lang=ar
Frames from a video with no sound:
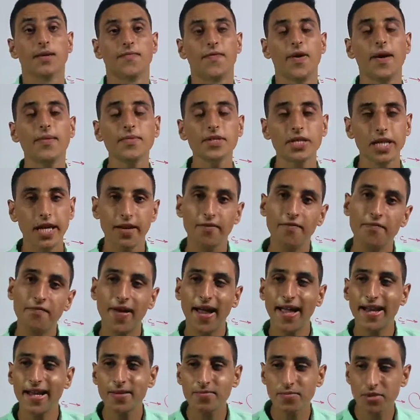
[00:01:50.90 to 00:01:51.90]
فمش
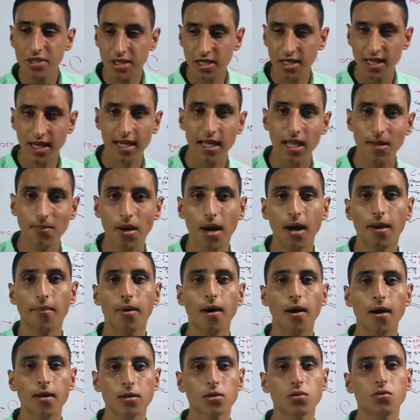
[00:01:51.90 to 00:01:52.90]
هينفع نمشي كده مع
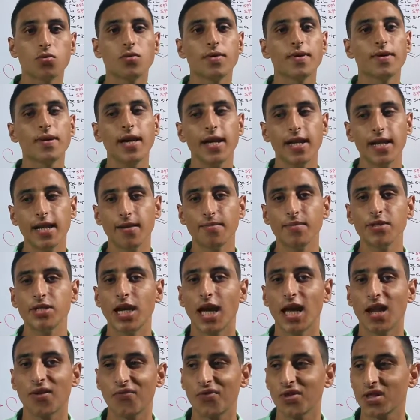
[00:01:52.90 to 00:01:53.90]
بعض واحنا مش
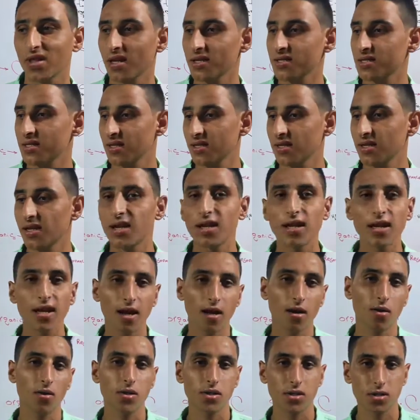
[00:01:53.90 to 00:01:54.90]
عارفين اصلا ايه هي
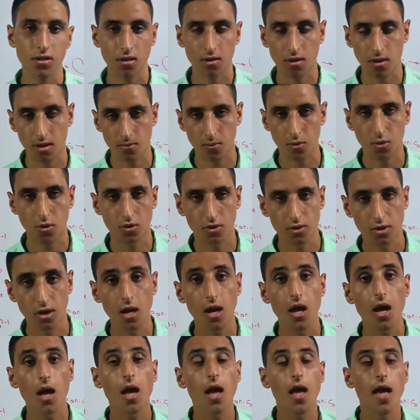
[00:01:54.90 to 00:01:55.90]
خواص الكربون
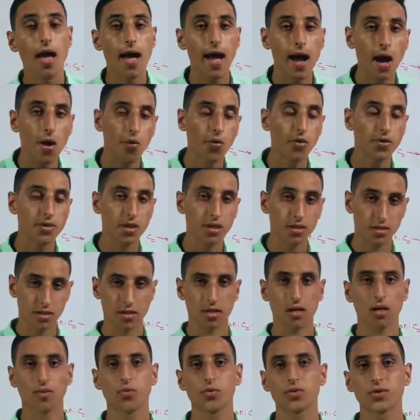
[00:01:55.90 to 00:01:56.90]
او ذره
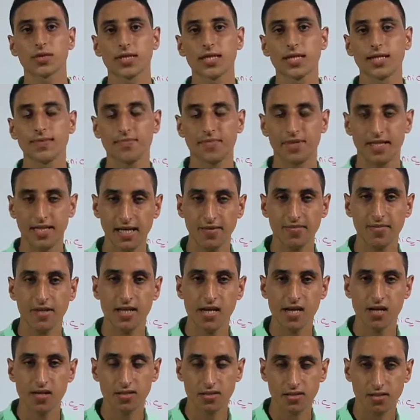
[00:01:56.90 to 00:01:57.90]
الكربون دي بتعمل
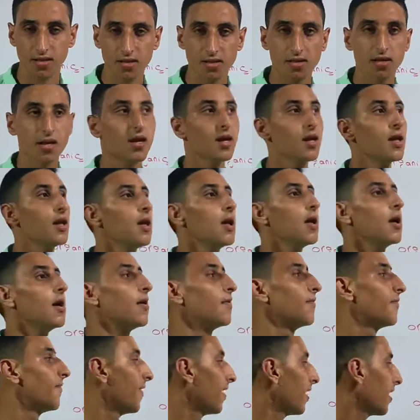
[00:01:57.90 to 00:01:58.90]
ايه اصلا
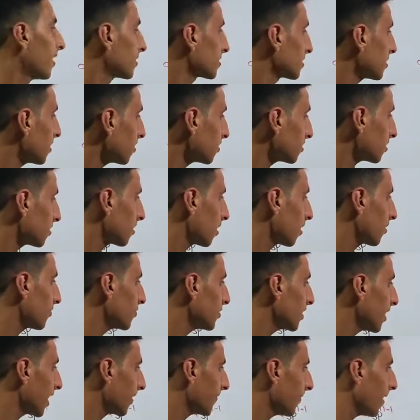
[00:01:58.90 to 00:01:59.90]
فذره
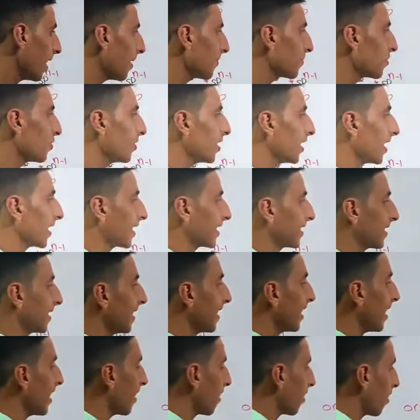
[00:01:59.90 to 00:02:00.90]
الكربون يا جماعه بيقول لك ان
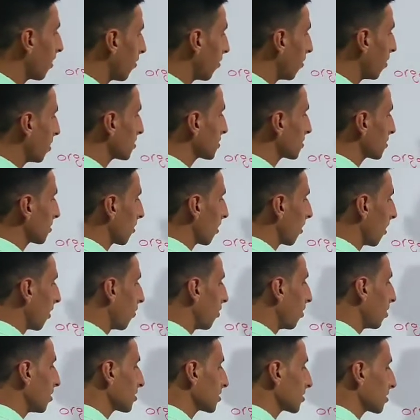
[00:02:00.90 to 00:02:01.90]
ليها خواص
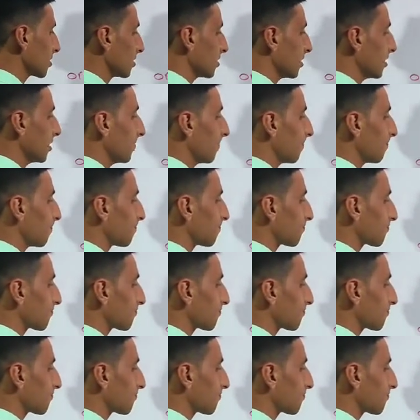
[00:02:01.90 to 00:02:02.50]
الخواص دي